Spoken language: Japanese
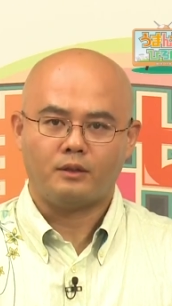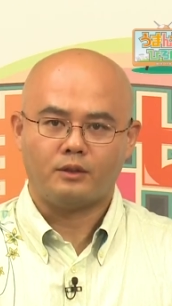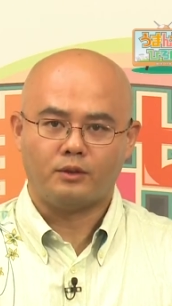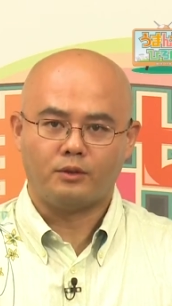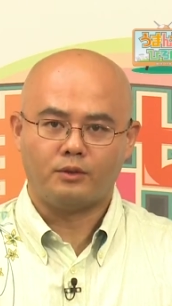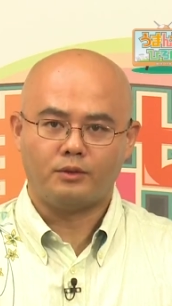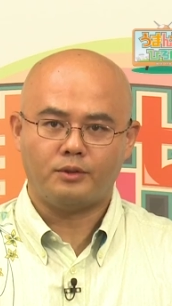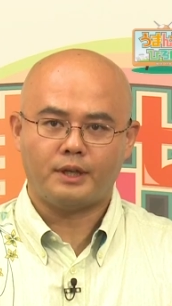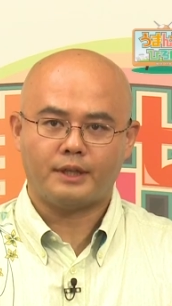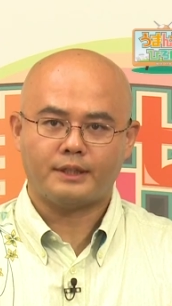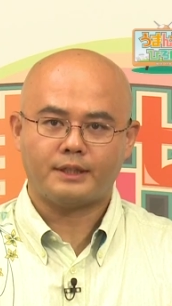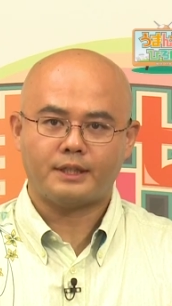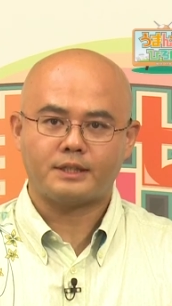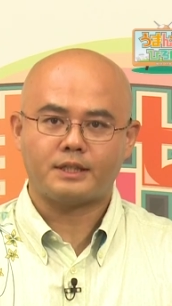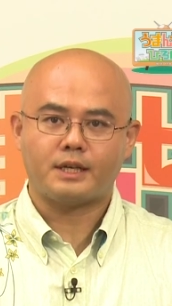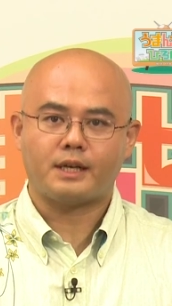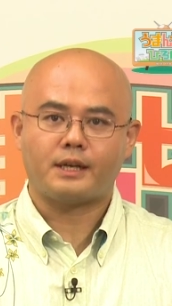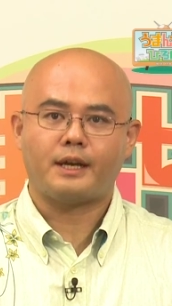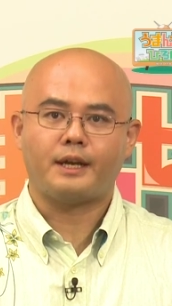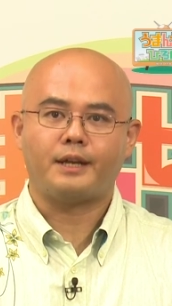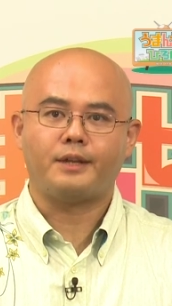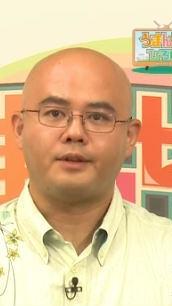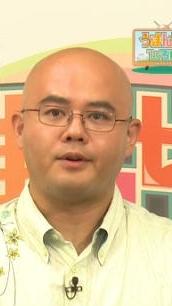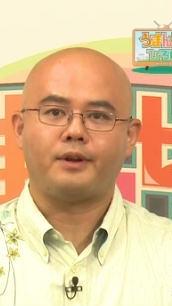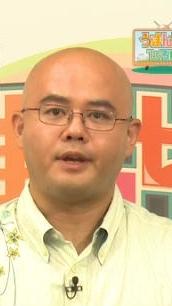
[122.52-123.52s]
夜型社
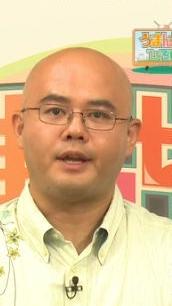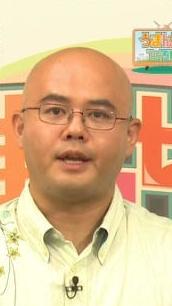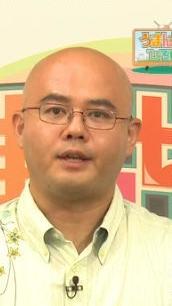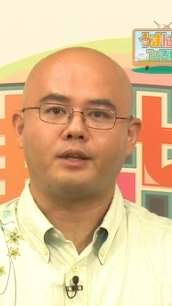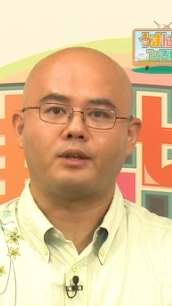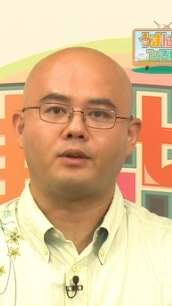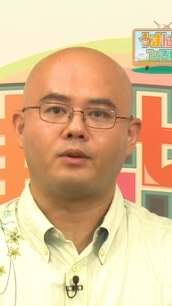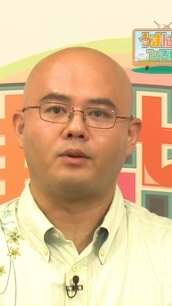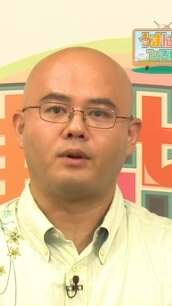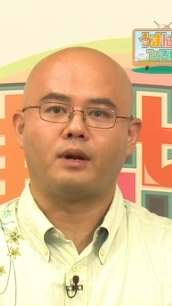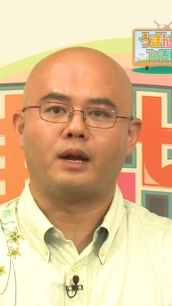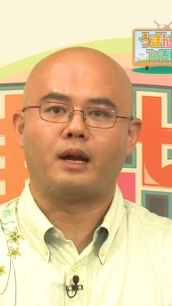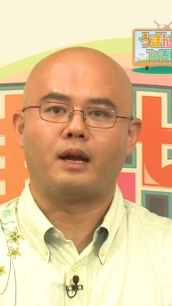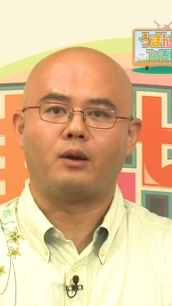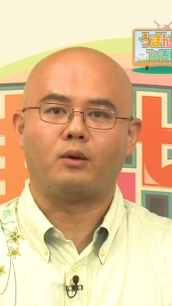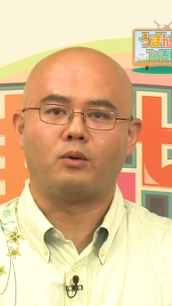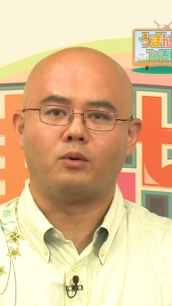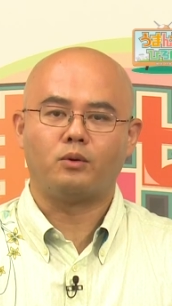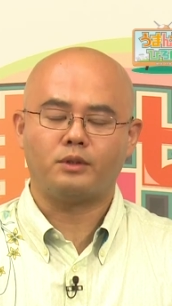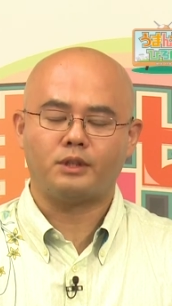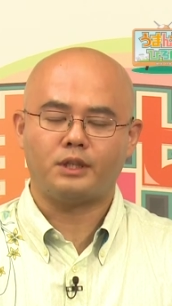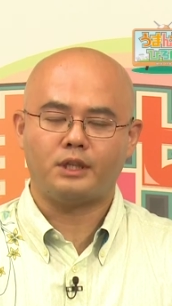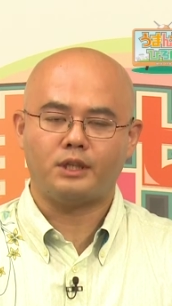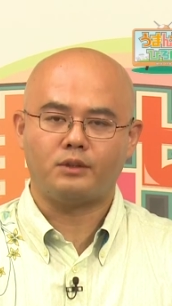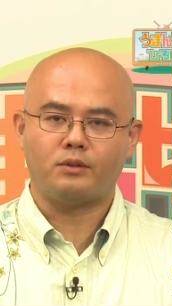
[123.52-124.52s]
会の影響が
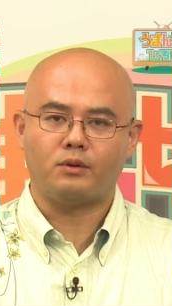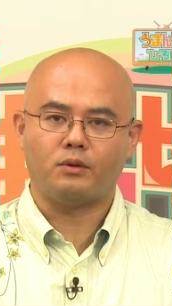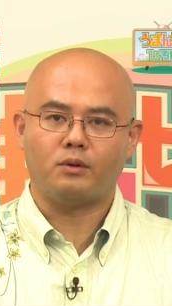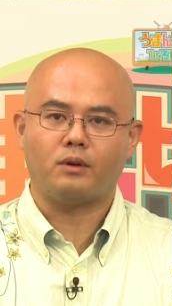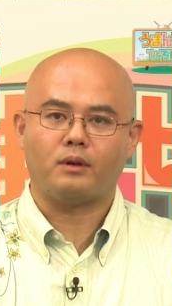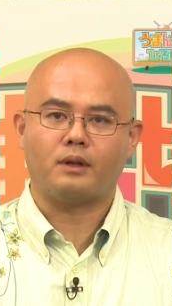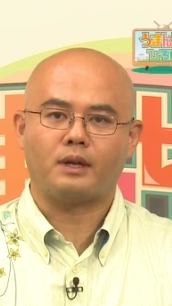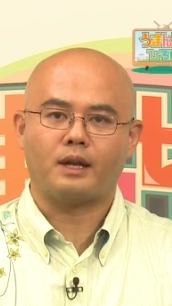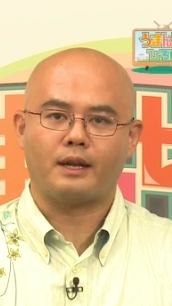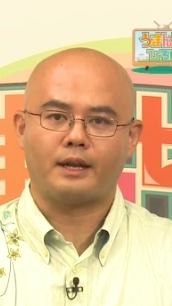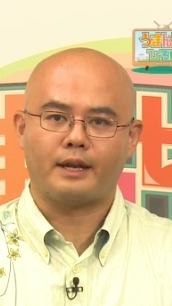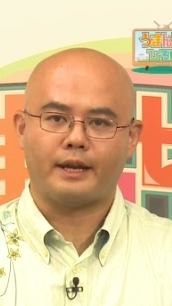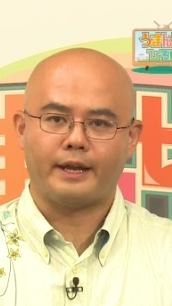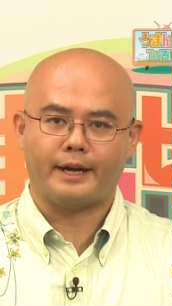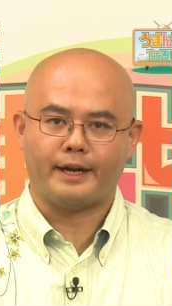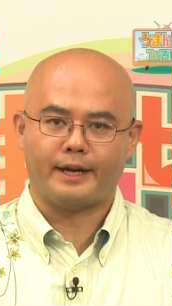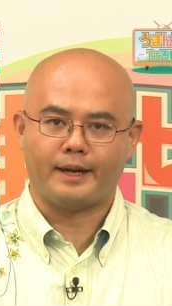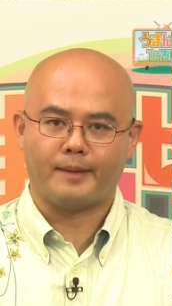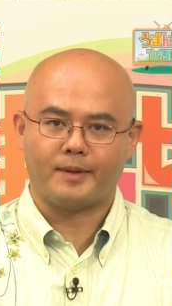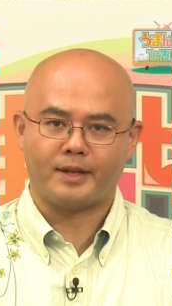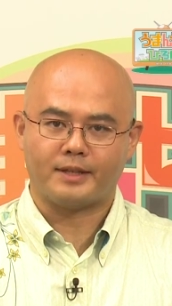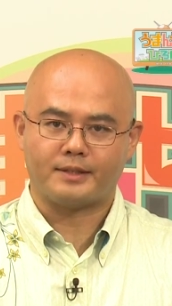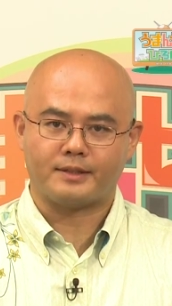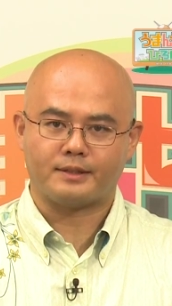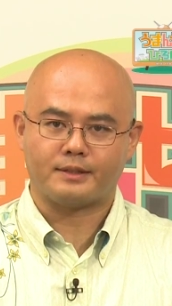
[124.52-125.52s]
大きいと考えら
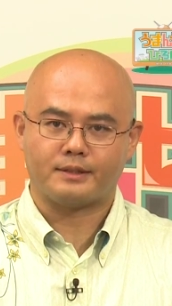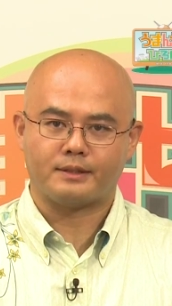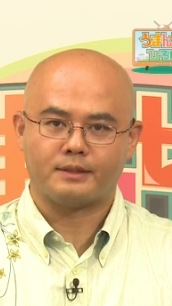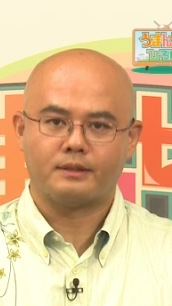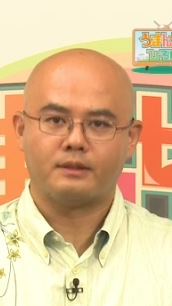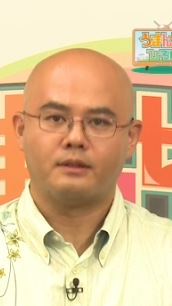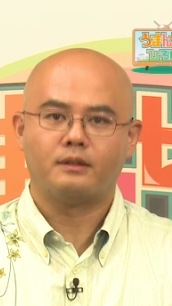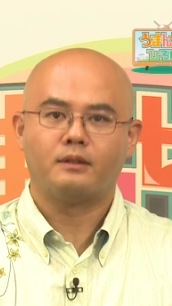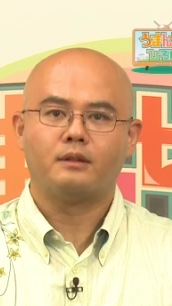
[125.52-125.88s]
れます